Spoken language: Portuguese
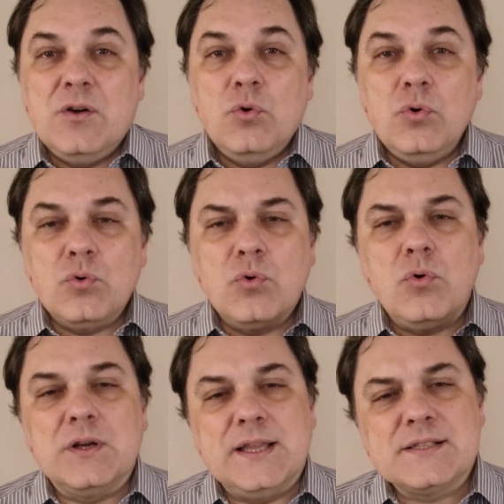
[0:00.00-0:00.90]
O
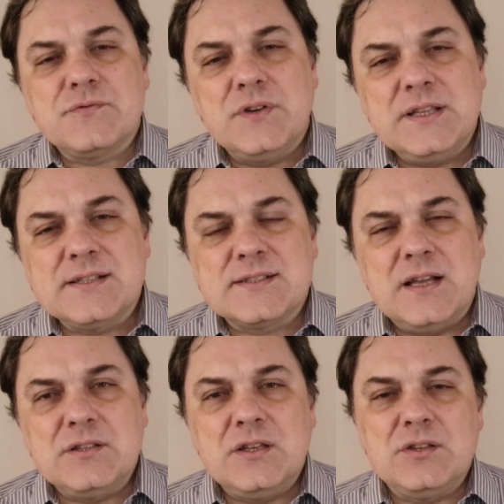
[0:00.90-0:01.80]
Google Glass foi
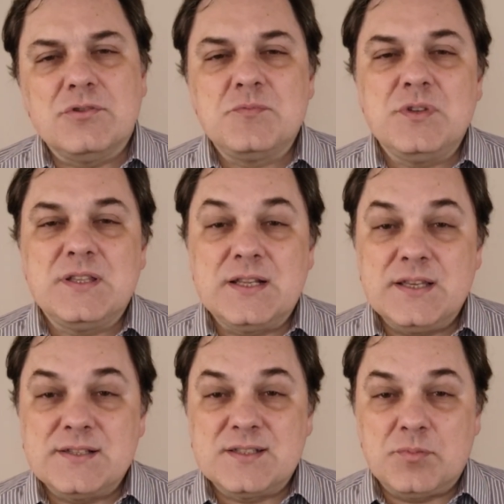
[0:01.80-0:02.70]
lançado em
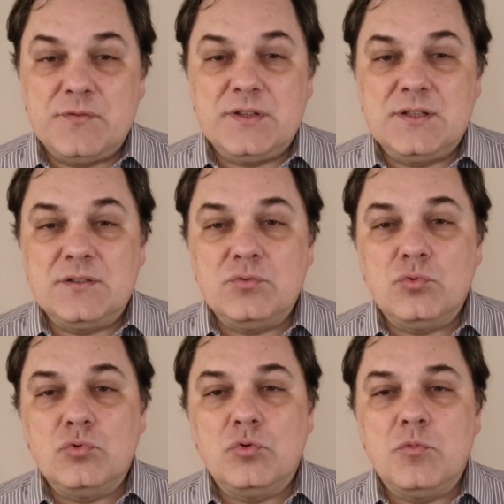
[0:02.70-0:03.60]
2013, aproveitando
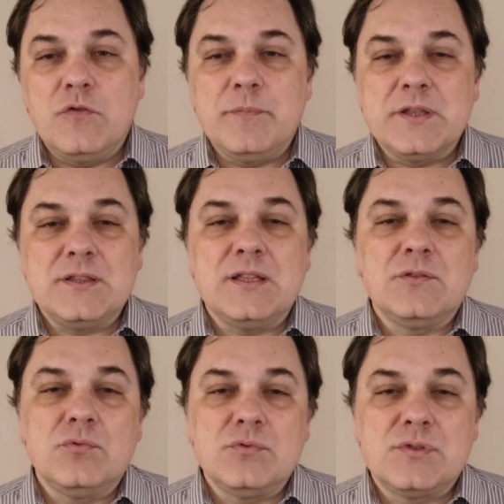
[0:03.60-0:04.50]
o movimento da
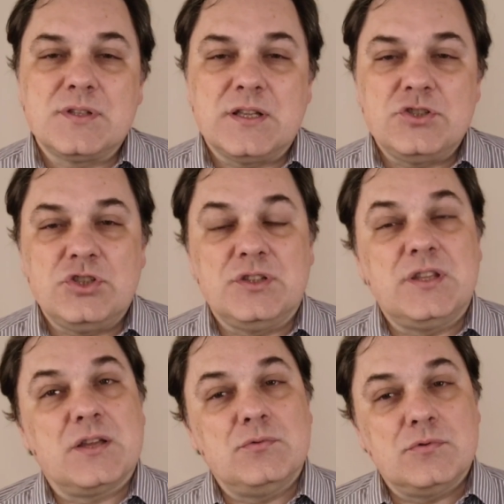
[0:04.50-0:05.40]
indústria de
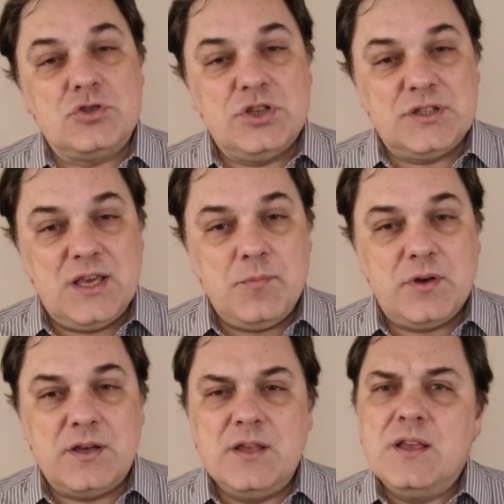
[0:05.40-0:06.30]
tecnologia na
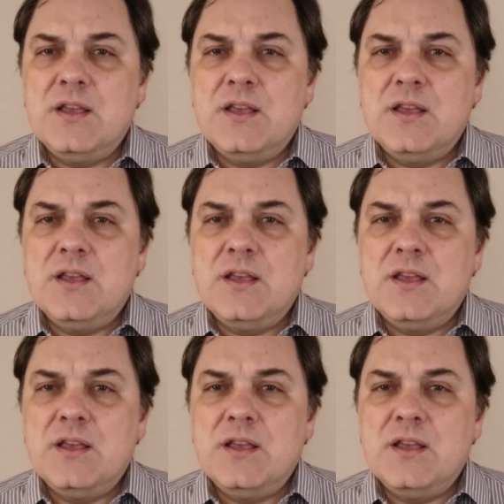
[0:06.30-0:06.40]
época